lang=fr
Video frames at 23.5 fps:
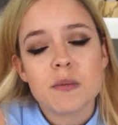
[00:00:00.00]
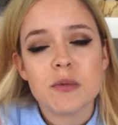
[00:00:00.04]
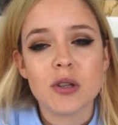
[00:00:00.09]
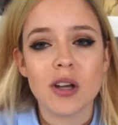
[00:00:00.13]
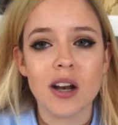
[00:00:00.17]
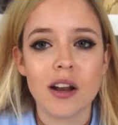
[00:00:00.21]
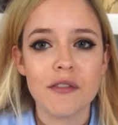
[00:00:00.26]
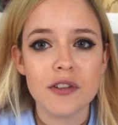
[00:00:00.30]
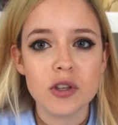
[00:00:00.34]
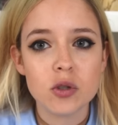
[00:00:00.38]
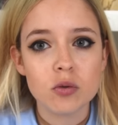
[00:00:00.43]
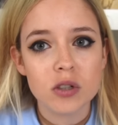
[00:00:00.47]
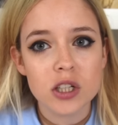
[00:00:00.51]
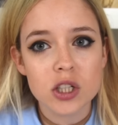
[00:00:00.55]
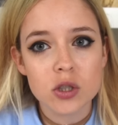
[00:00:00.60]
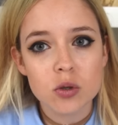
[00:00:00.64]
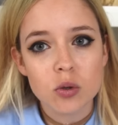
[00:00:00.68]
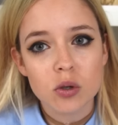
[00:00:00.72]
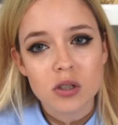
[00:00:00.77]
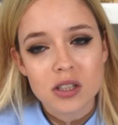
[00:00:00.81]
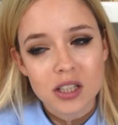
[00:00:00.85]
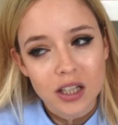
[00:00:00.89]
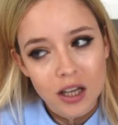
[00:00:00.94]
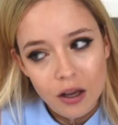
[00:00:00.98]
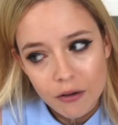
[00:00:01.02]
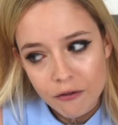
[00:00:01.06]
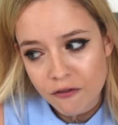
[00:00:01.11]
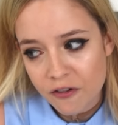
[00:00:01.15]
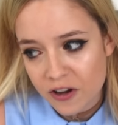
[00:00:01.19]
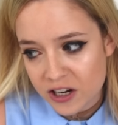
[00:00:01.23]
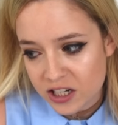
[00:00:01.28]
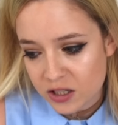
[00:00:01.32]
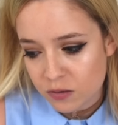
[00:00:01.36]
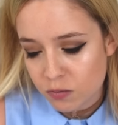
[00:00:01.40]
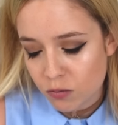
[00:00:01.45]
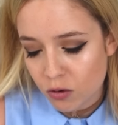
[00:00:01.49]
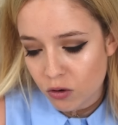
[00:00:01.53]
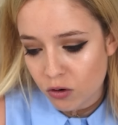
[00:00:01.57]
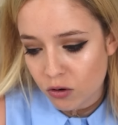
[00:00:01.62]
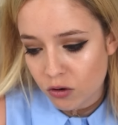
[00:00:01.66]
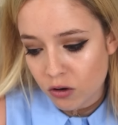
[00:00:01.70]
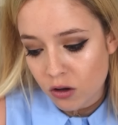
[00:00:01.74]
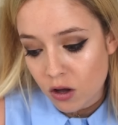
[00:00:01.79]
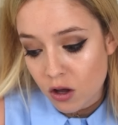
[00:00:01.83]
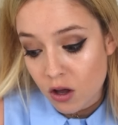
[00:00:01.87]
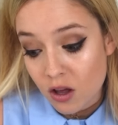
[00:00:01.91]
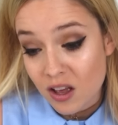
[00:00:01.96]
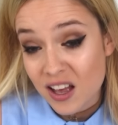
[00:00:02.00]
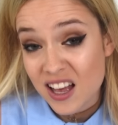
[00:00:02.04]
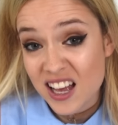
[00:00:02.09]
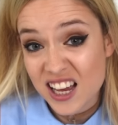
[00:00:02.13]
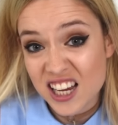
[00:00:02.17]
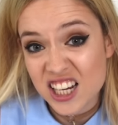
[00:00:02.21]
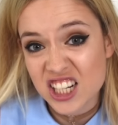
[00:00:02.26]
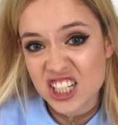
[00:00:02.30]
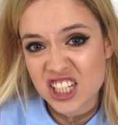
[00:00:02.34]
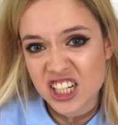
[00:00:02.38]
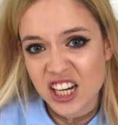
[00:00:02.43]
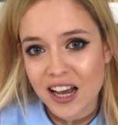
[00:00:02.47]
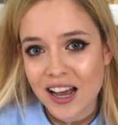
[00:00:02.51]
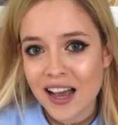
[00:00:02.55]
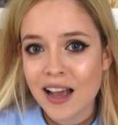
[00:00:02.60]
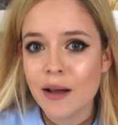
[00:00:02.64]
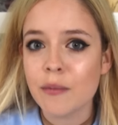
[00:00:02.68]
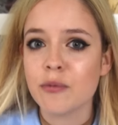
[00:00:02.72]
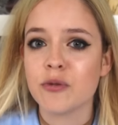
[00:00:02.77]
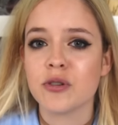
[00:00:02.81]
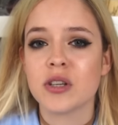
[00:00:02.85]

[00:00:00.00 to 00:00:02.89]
mais dans la vie de tous les jours, c'est quand même vachement ingérable.